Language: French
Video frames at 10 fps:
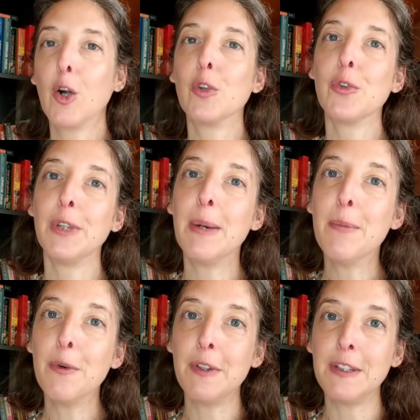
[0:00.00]
Quand on a
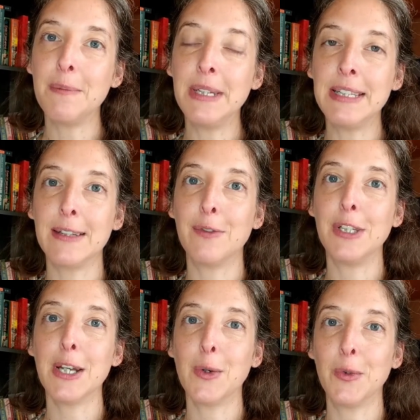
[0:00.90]
mauvaise mine, ça
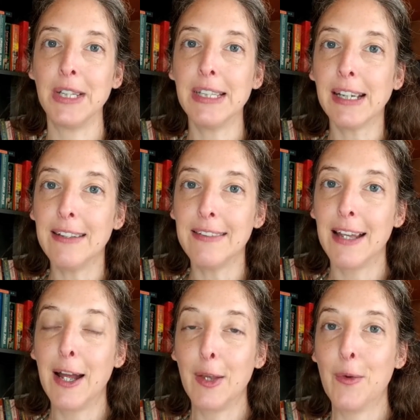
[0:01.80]
veut dire qu'on est
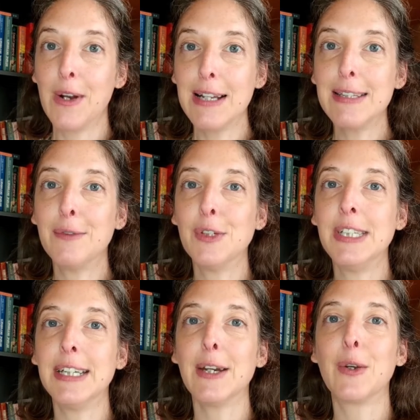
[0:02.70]
triste. Donc là, ça veut
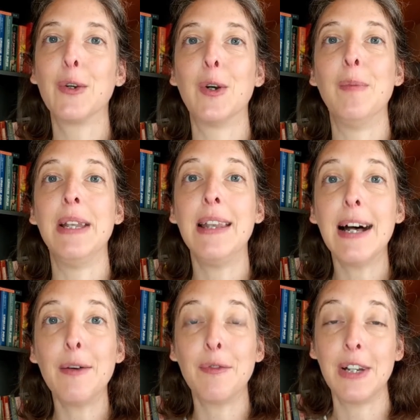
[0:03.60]
dire que comme il
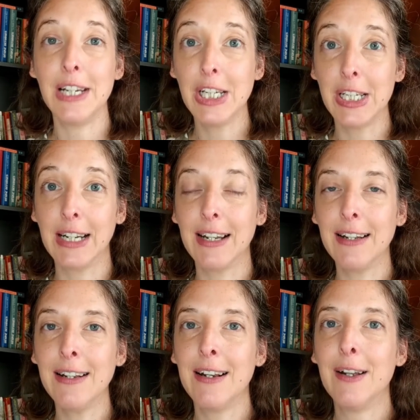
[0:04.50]
lave les
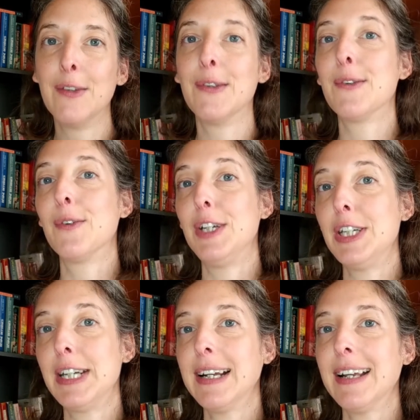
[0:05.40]
chagrins, ce sont
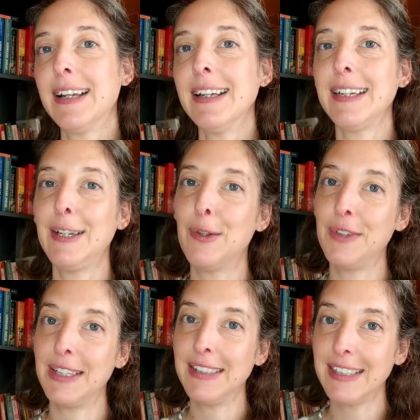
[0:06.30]
les chagrins qui
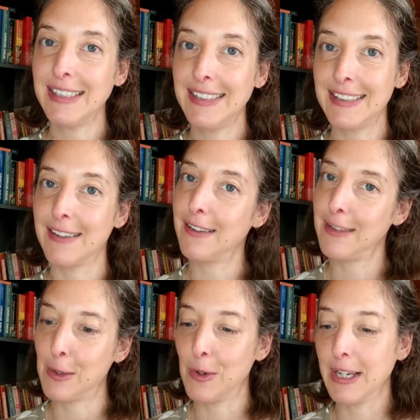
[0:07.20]
deviennent tristes.
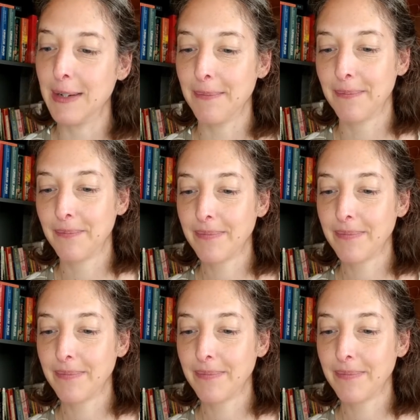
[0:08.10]
C'est coquins.